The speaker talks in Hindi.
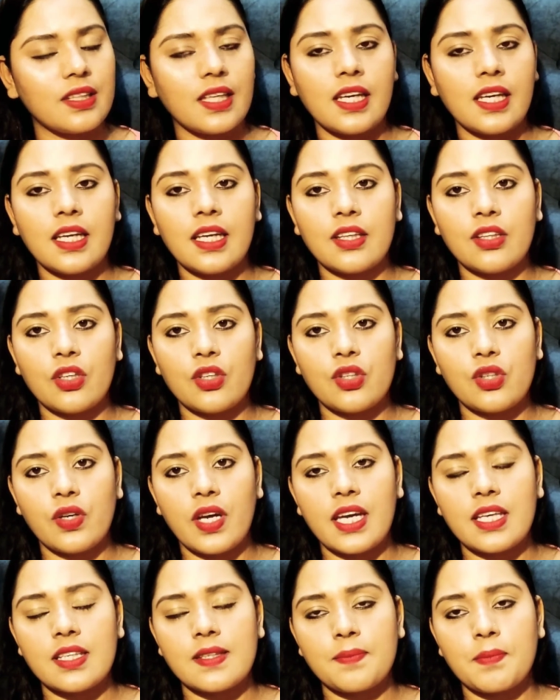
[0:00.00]
तरीके से जो
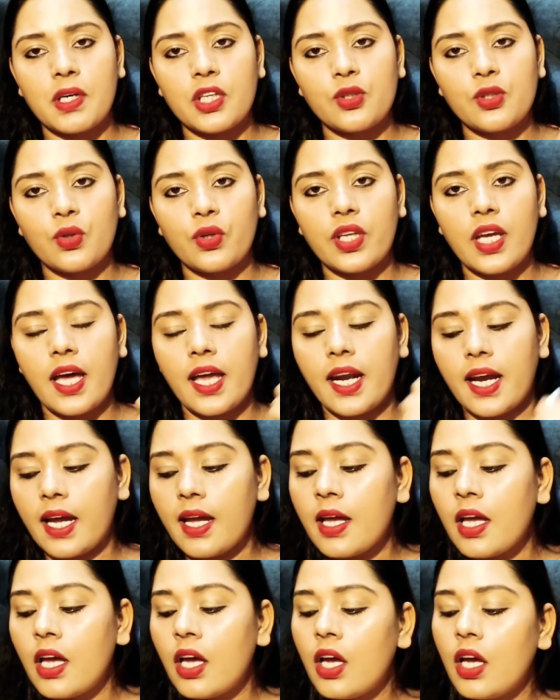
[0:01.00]
है स्मज हो जा रहा
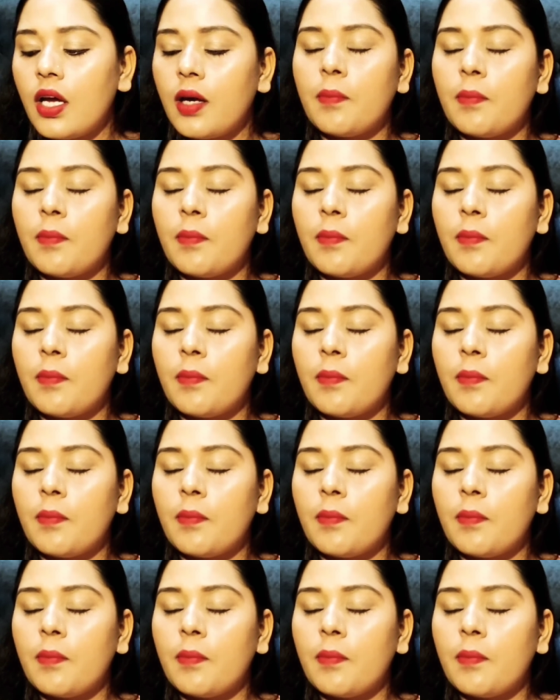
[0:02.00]
है